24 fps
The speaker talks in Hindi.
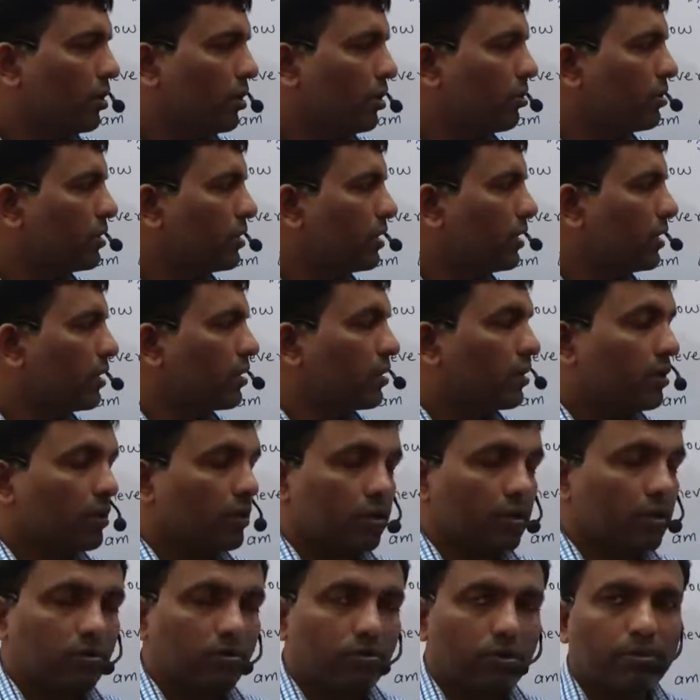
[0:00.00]
और ये एक
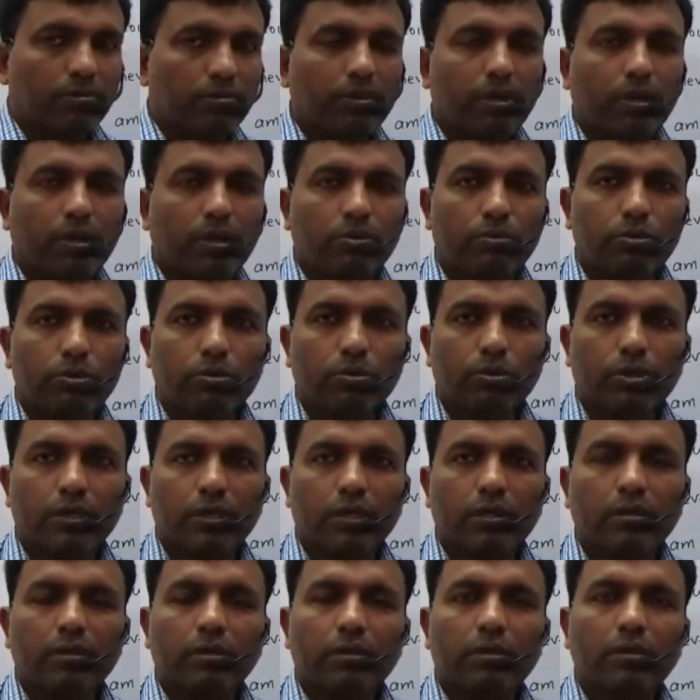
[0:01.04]
अनकाउंटेबल नाउन होता
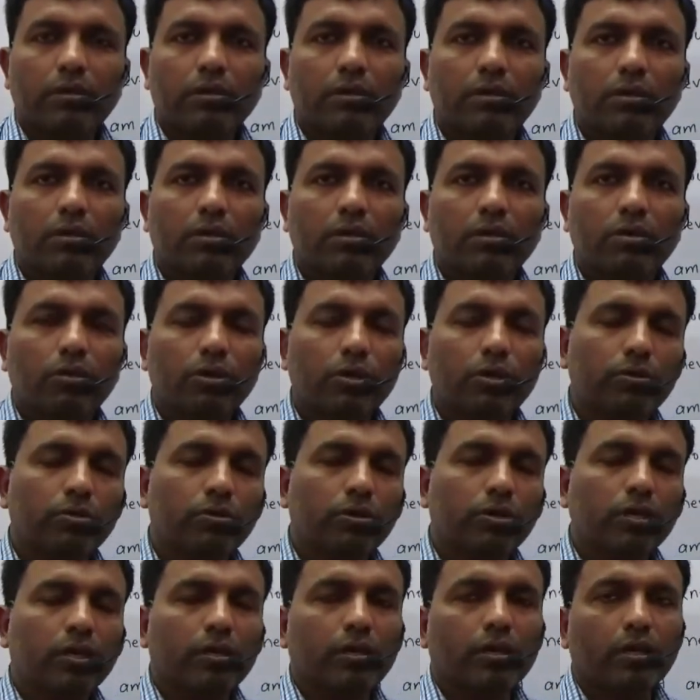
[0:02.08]
है और
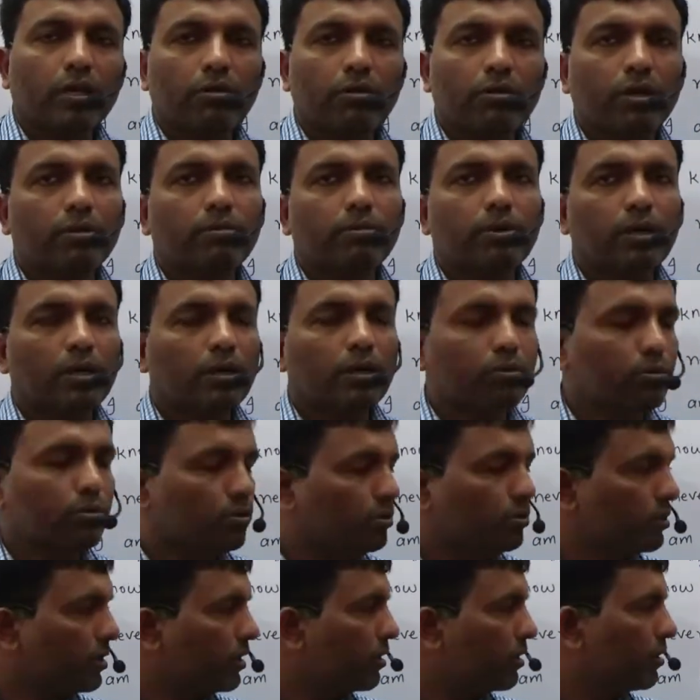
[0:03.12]
क्योंकि अनकाउंटेबल नाउन
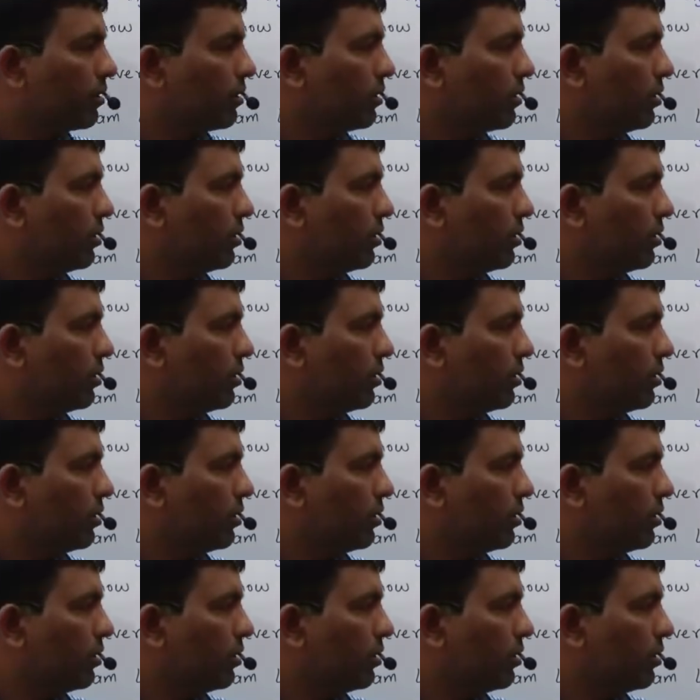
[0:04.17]
होता है